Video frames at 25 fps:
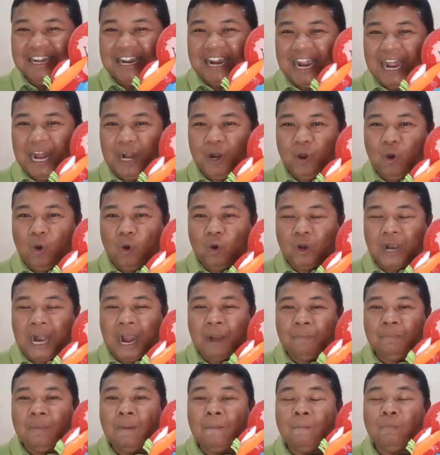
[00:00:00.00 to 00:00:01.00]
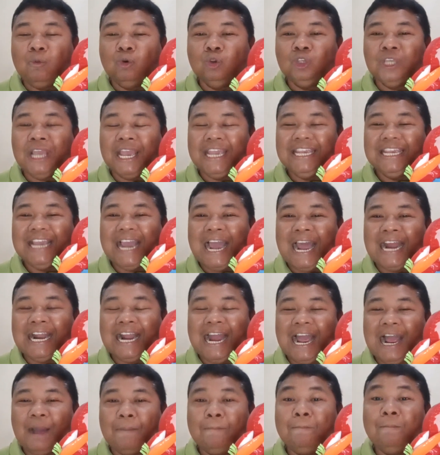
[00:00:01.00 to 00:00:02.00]
Kalau orang mempunyai
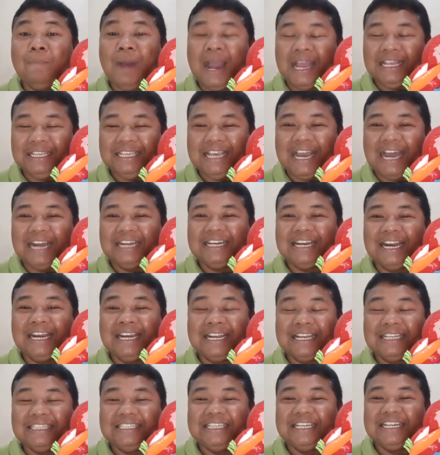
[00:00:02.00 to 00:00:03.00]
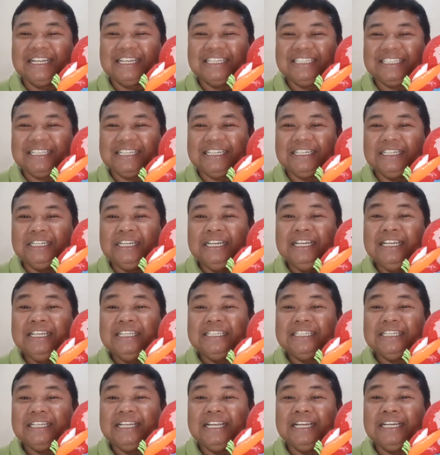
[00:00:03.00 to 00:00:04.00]
anak banyak dan kecil-kecil
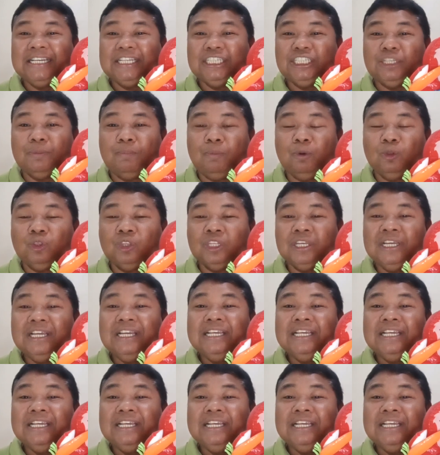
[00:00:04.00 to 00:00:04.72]
sering disebut